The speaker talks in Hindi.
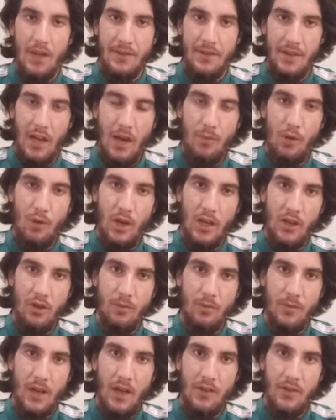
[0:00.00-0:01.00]
अस्सलाम
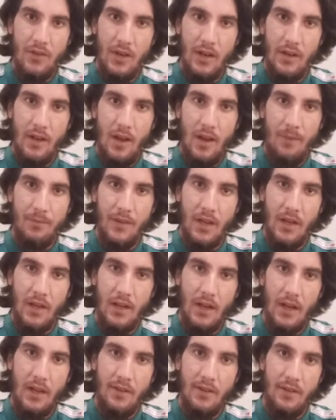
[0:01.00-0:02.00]
वालेकुम नाजरीन आप
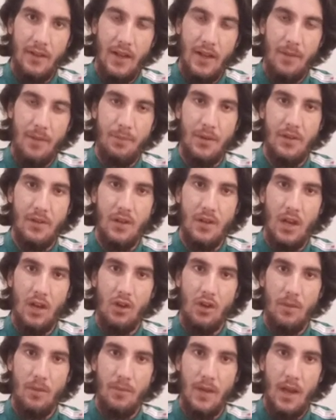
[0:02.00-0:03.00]
देख रहे हैं सदाए
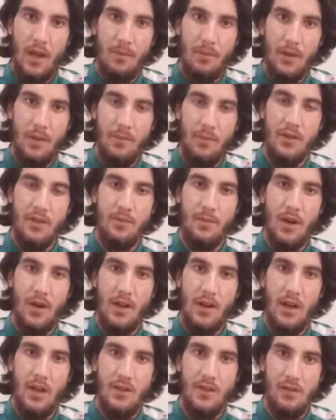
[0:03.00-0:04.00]
पंजाल और मैं आपका
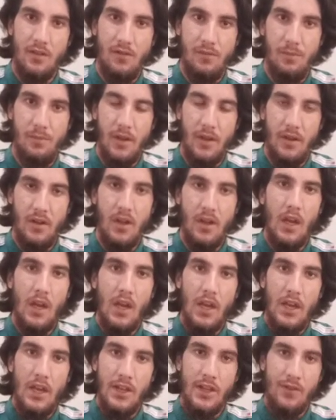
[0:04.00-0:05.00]
मेज़बान आसिफ मीर
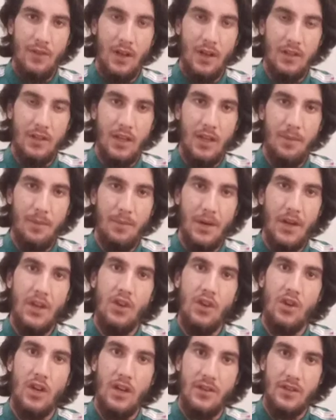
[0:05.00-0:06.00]
इस वक्त की
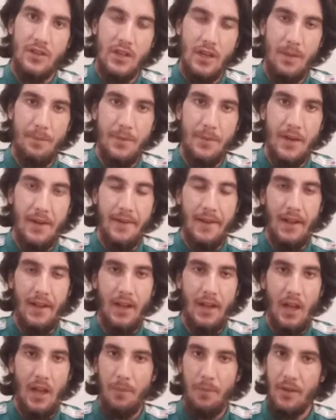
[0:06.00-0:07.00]
बड़ी और अच्छी अपडेट
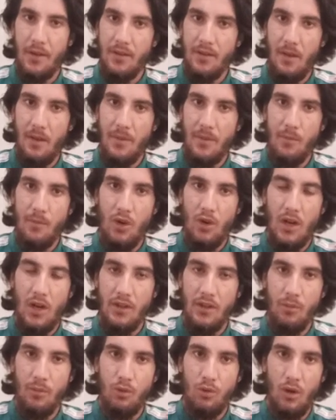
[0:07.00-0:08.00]
लेकर आपके सामने
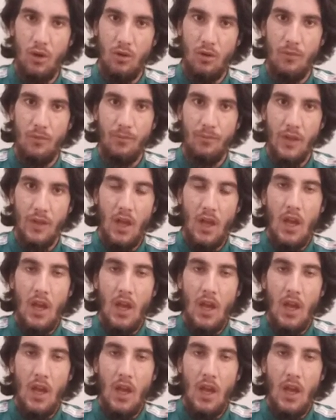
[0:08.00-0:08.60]
मुखातिब हुआ हूँ